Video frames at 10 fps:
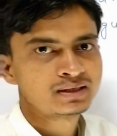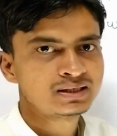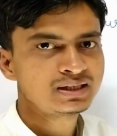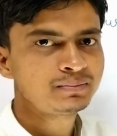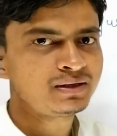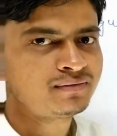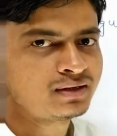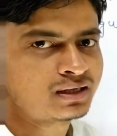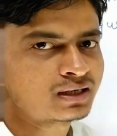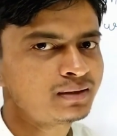किसी भी
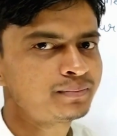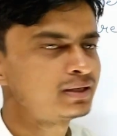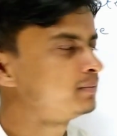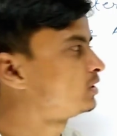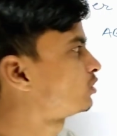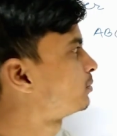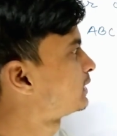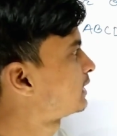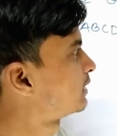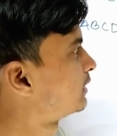फिगर के पेरीमीटर को
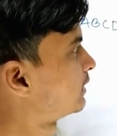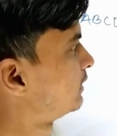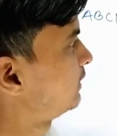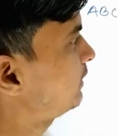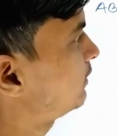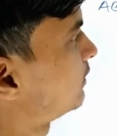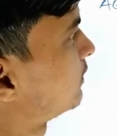पता करने के लिए